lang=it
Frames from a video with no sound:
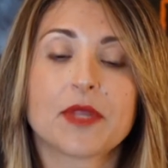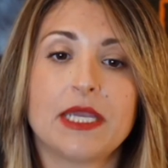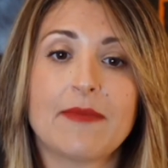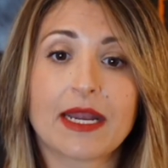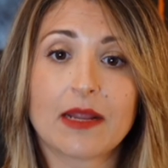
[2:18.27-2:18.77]

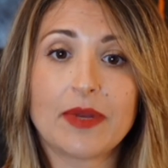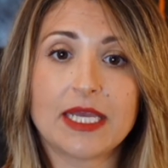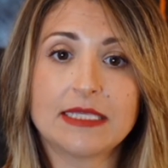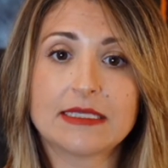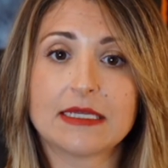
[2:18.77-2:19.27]
I
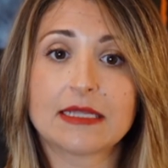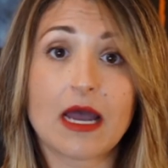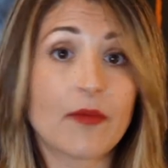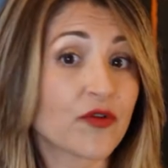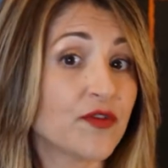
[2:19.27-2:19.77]
marketplace
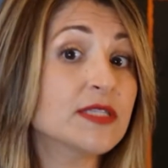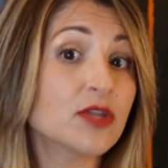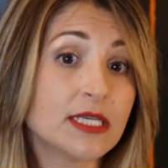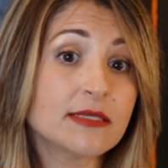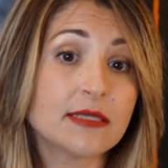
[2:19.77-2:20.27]
tra
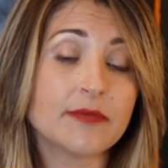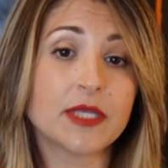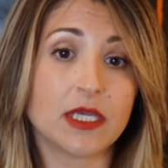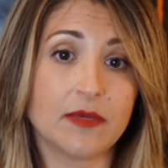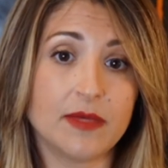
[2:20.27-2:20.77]

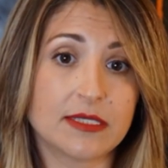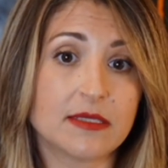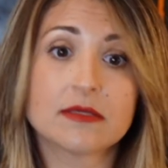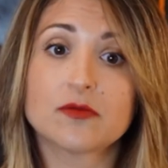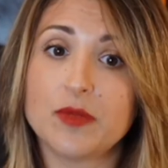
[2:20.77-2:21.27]
professionisti, i
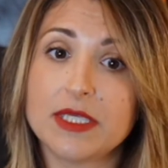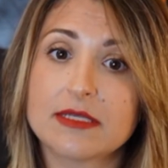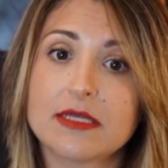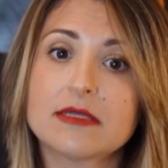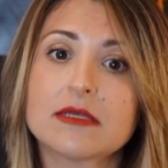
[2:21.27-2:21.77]
business to
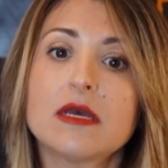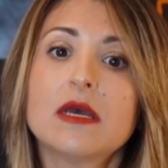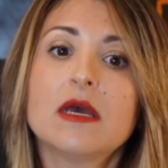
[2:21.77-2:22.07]
business,